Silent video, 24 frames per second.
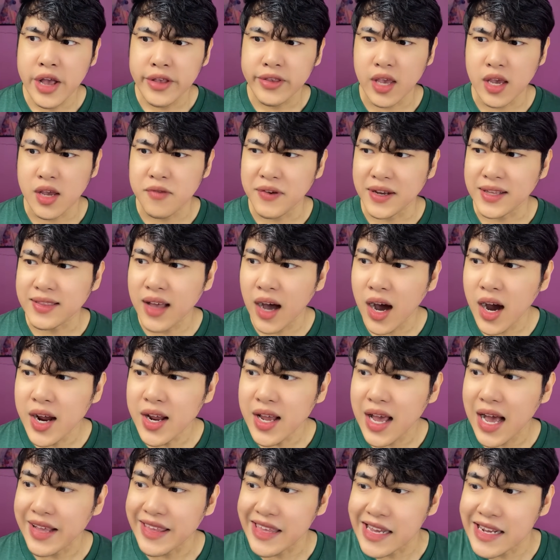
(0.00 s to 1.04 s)
Chị phải
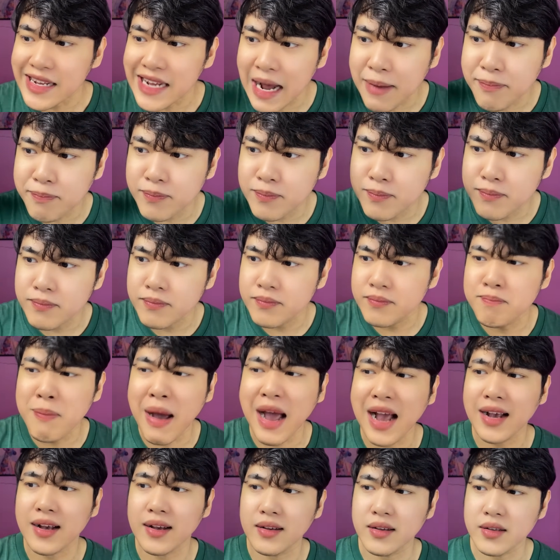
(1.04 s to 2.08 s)
tới hả? Chị gặp
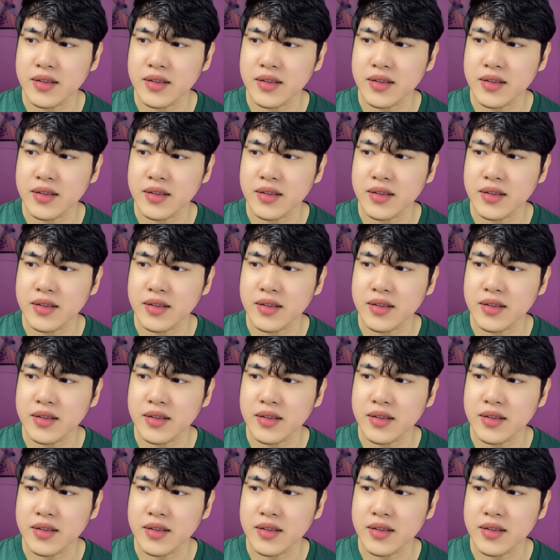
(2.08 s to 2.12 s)
mặt